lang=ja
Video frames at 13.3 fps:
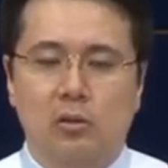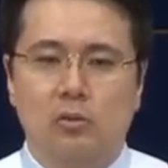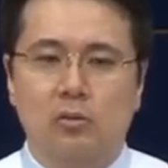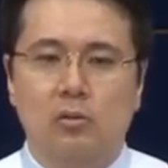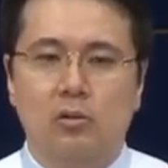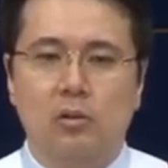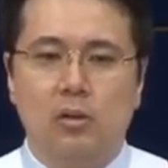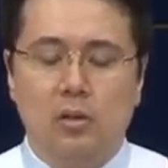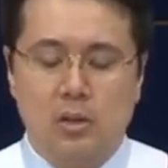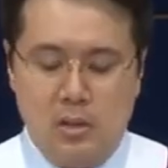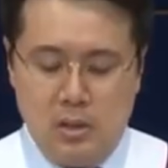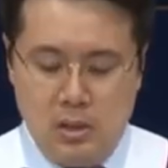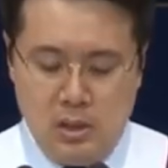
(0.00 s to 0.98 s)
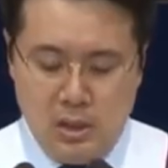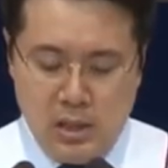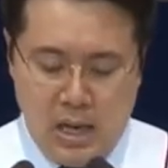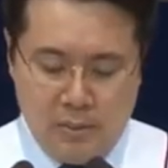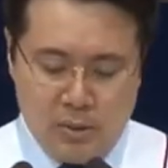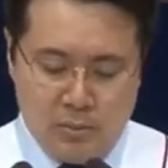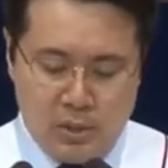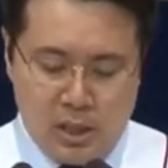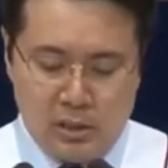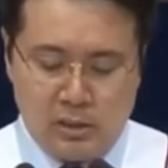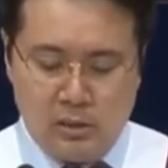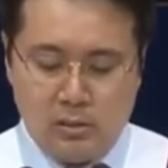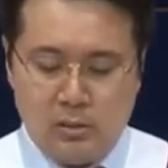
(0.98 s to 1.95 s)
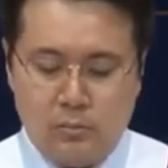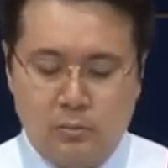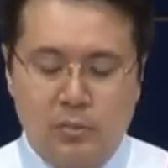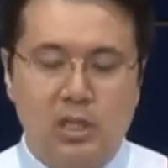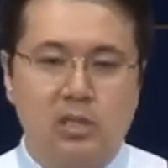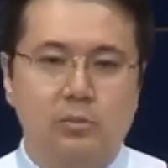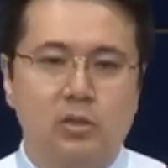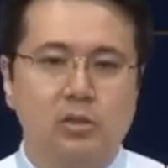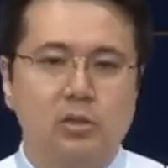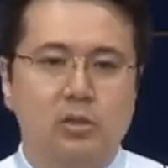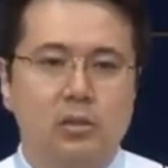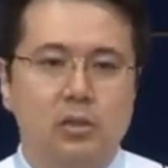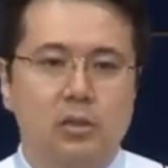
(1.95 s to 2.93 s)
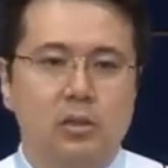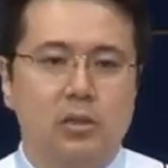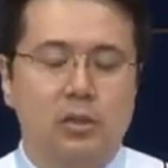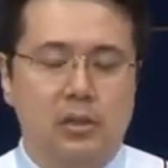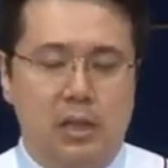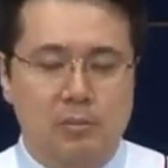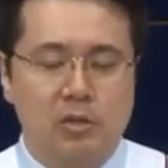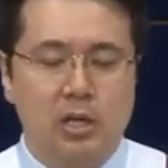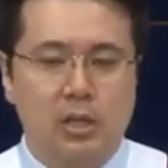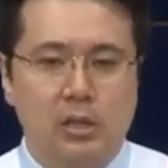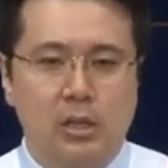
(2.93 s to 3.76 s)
御言葉を伝えてアブラハムのような信仰の